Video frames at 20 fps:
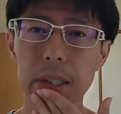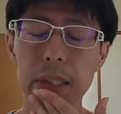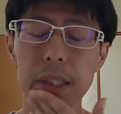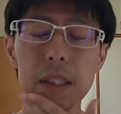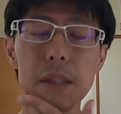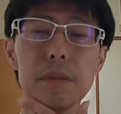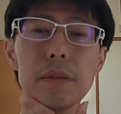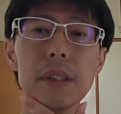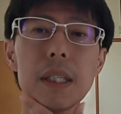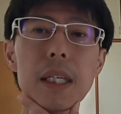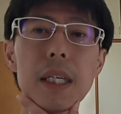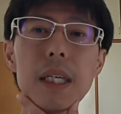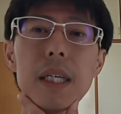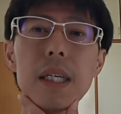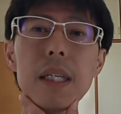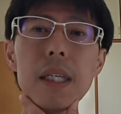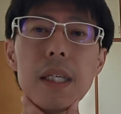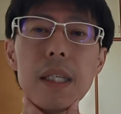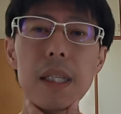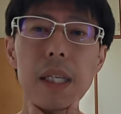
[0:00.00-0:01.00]
自分で聞
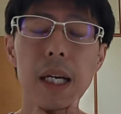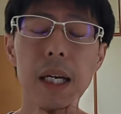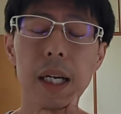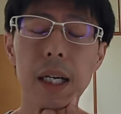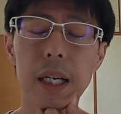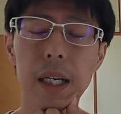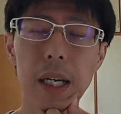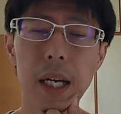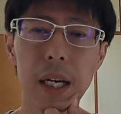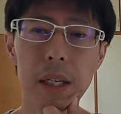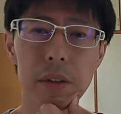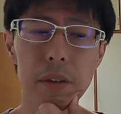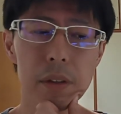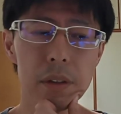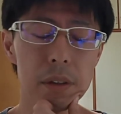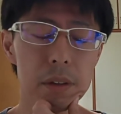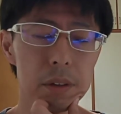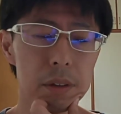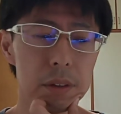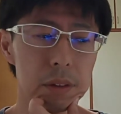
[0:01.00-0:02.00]
きに行って、あ
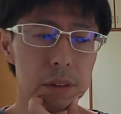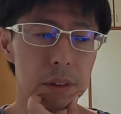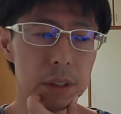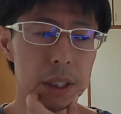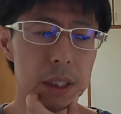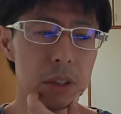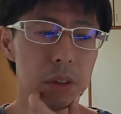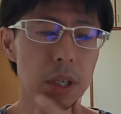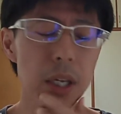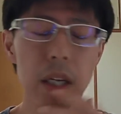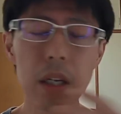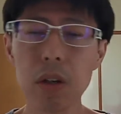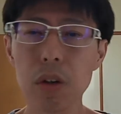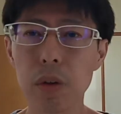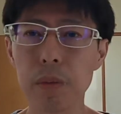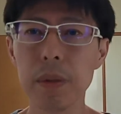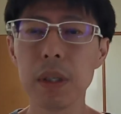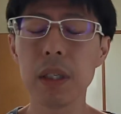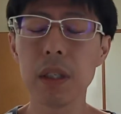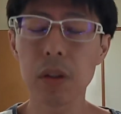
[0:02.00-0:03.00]
の、一応 A
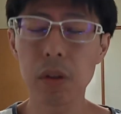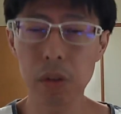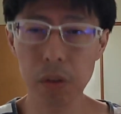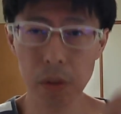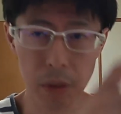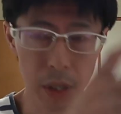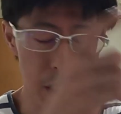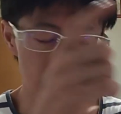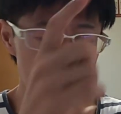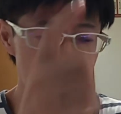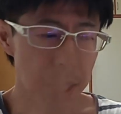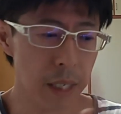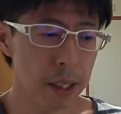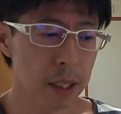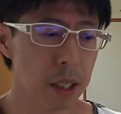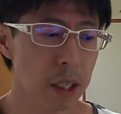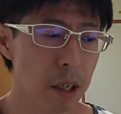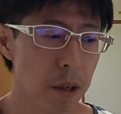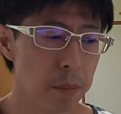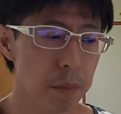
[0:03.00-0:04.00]
票、B 票とか
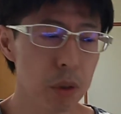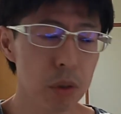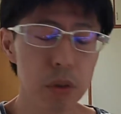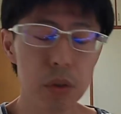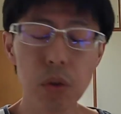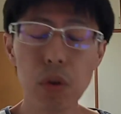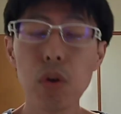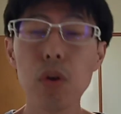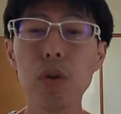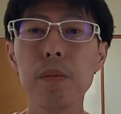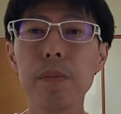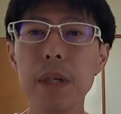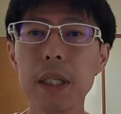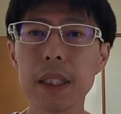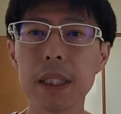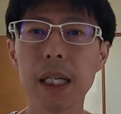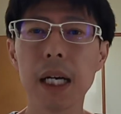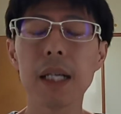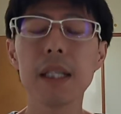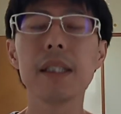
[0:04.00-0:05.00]
は僕の
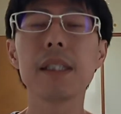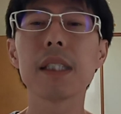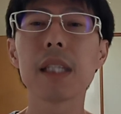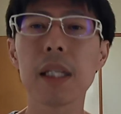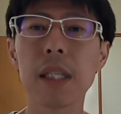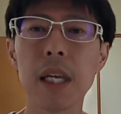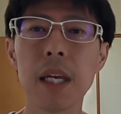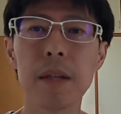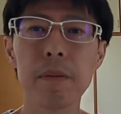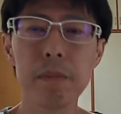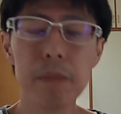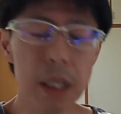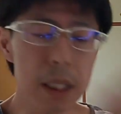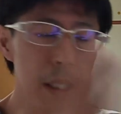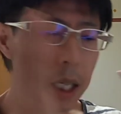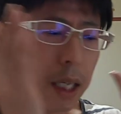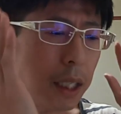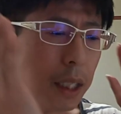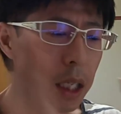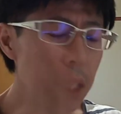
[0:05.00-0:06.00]
ホームページに貼り付けて、まあ
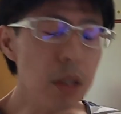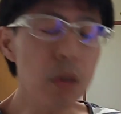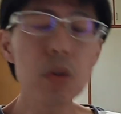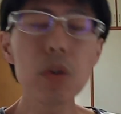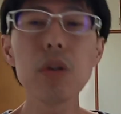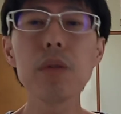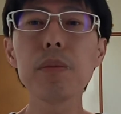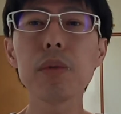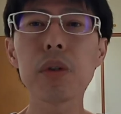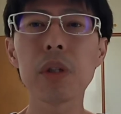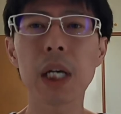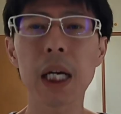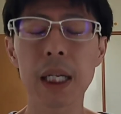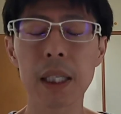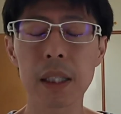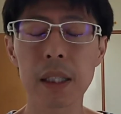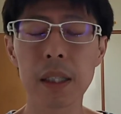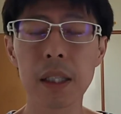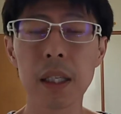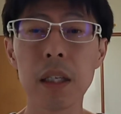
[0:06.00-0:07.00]
大体どういうもの
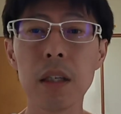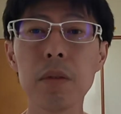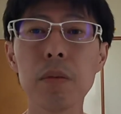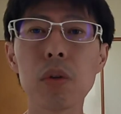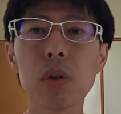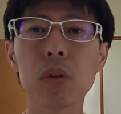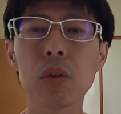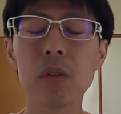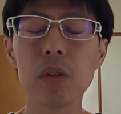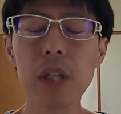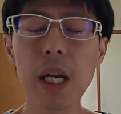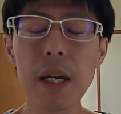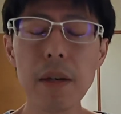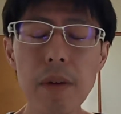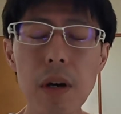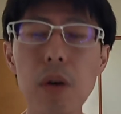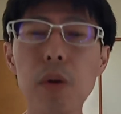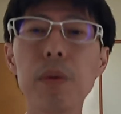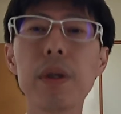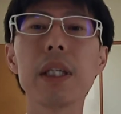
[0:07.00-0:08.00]
かっていうものぐらい
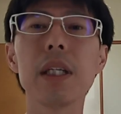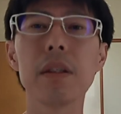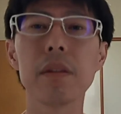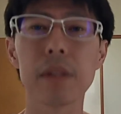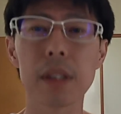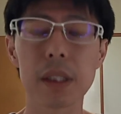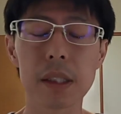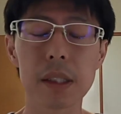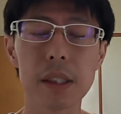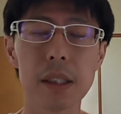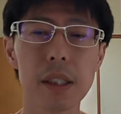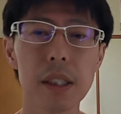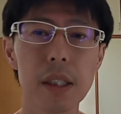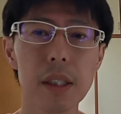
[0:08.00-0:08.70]
は覚えてるんです。